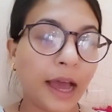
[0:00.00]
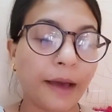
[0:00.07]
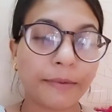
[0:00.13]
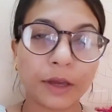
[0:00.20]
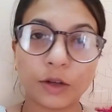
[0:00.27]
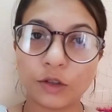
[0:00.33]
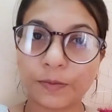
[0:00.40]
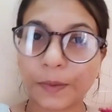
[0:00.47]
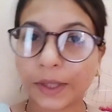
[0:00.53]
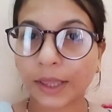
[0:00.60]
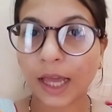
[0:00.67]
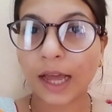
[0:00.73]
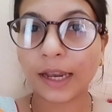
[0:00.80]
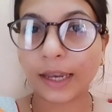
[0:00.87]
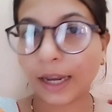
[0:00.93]
अभी कुछ
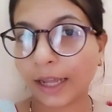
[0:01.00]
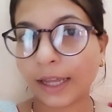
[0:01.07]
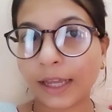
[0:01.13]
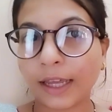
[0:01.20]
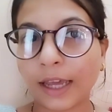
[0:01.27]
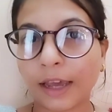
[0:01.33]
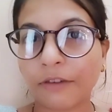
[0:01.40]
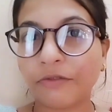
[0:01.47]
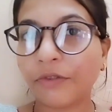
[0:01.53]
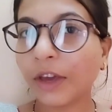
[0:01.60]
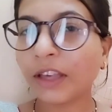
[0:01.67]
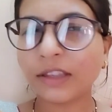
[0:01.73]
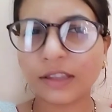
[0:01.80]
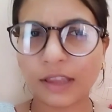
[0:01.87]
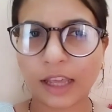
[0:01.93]
पता नहीं है
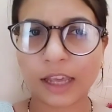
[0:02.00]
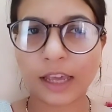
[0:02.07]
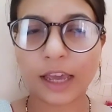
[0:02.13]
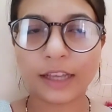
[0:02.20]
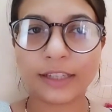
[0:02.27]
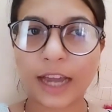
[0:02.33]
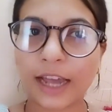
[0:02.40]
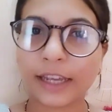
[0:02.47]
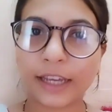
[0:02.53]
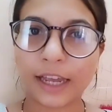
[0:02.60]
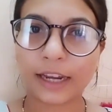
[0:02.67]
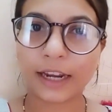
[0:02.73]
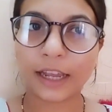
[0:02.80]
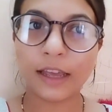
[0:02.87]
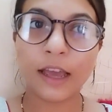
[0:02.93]
फिक्स नहीं है जाएंगे
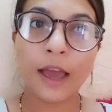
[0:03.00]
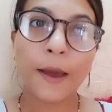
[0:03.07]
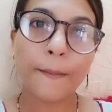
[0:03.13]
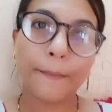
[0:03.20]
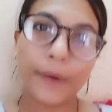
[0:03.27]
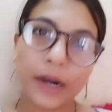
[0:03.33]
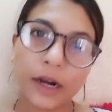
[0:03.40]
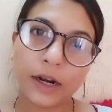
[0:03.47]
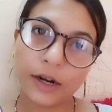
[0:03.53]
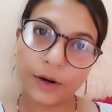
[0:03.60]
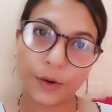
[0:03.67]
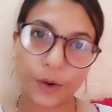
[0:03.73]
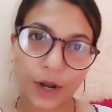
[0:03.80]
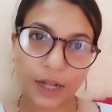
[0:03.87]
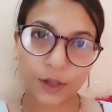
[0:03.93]
या नहीं पर
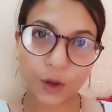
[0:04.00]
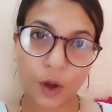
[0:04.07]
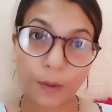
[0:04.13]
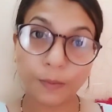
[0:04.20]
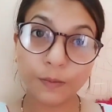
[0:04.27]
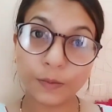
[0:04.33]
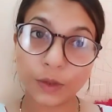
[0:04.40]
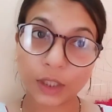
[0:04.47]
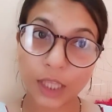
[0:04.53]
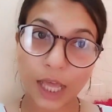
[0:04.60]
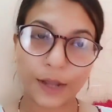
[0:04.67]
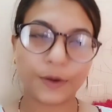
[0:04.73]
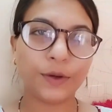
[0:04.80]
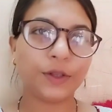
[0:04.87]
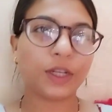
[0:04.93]
होगा तो हम
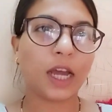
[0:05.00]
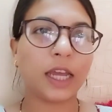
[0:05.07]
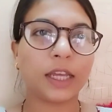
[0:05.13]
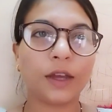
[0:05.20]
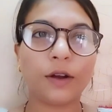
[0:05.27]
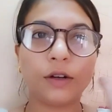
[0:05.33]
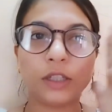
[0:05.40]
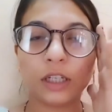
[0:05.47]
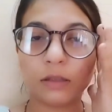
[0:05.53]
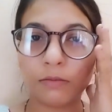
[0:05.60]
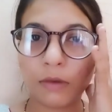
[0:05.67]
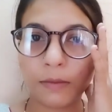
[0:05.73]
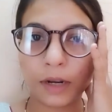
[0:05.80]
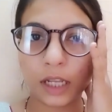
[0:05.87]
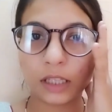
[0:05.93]
ज़रूर जाएंगे और
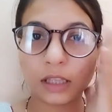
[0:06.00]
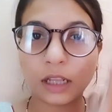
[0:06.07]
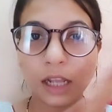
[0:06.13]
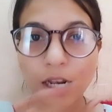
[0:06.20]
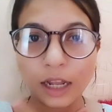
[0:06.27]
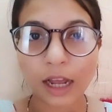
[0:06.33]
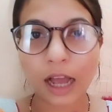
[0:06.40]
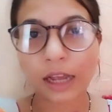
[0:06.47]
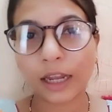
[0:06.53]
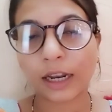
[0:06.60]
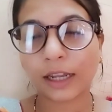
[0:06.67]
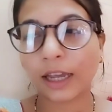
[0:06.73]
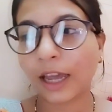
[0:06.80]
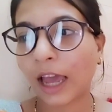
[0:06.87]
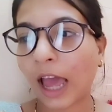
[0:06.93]
चश्मे मैंने इसलिए लगा के
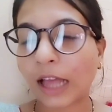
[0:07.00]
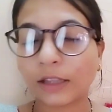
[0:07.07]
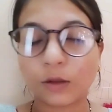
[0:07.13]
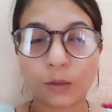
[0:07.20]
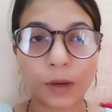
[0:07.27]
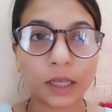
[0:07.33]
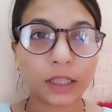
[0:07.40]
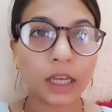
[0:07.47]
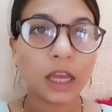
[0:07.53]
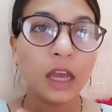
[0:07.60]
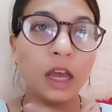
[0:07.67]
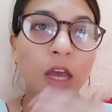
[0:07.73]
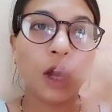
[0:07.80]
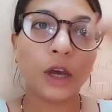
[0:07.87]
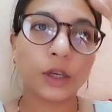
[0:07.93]
रखे हैं आज सुबह से
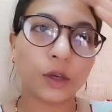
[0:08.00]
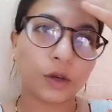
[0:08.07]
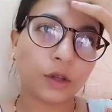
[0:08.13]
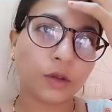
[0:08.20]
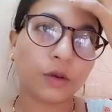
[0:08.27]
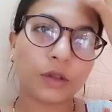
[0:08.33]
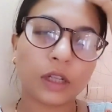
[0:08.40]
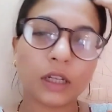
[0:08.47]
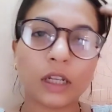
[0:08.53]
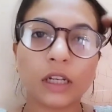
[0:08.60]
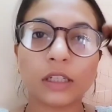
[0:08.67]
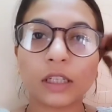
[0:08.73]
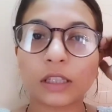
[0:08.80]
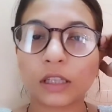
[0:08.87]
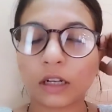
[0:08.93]
क्योंकि दो तीन
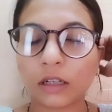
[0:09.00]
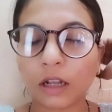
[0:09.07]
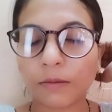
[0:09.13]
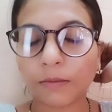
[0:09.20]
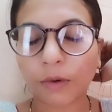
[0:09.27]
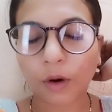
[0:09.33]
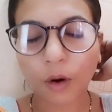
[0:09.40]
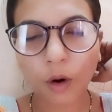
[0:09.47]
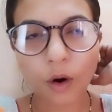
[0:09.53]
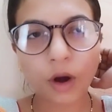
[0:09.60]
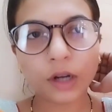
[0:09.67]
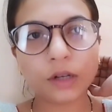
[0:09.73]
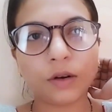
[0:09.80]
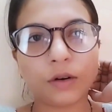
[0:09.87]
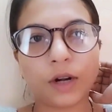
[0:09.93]
दिन से सर दर्द
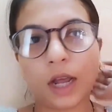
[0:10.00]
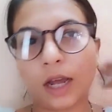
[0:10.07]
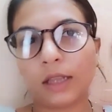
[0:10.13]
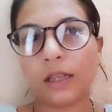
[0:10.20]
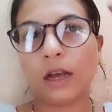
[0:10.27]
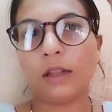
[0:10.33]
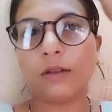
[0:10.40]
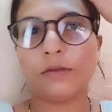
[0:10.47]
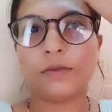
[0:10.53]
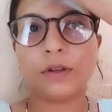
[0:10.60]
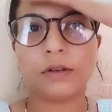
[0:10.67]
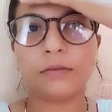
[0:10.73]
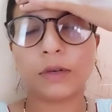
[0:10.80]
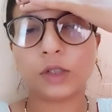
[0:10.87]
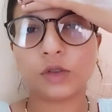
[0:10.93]
बहुत हो रहा था तो
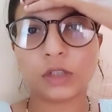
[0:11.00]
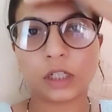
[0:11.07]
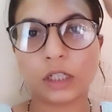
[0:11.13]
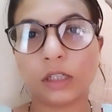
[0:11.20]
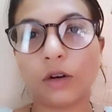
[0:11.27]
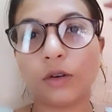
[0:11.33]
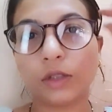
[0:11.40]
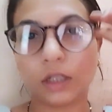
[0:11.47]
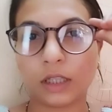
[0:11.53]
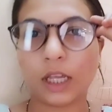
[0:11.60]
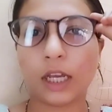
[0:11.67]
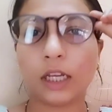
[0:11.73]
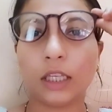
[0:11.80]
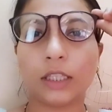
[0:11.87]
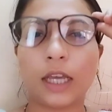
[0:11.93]
फिर मैंने सोचा हो सकता
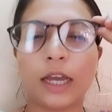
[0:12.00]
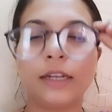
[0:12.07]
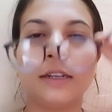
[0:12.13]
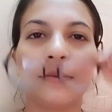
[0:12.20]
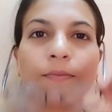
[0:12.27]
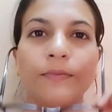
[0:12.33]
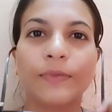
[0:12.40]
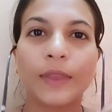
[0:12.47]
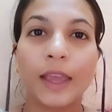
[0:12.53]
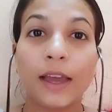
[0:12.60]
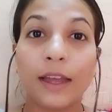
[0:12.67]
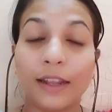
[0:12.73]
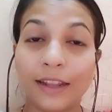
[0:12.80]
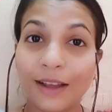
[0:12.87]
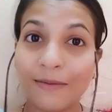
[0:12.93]
है कि शायद
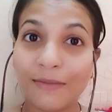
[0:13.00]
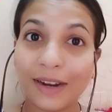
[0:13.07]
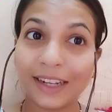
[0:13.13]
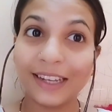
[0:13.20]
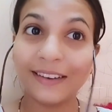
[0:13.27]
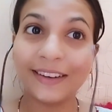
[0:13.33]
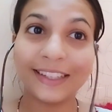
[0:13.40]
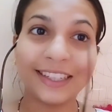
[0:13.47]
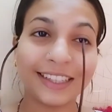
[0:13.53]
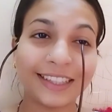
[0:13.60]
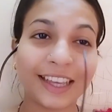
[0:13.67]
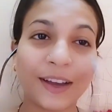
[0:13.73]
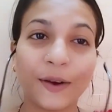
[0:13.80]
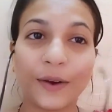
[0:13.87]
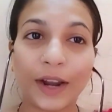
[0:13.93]
नंबर की वजह
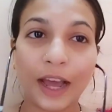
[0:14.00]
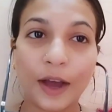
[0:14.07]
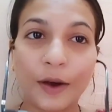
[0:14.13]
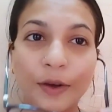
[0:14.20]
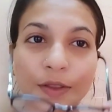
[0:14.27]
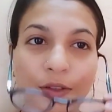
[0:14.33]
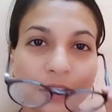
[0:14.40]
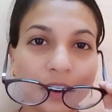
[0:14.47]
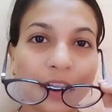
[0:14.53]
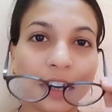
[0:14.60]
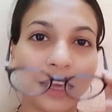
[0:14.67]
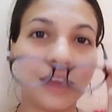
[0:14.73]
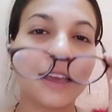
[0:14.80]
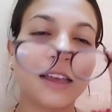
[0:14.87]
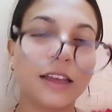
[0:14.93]
से हो रहा हो तो
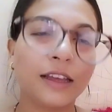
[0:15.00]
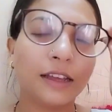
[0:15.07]
इसलिए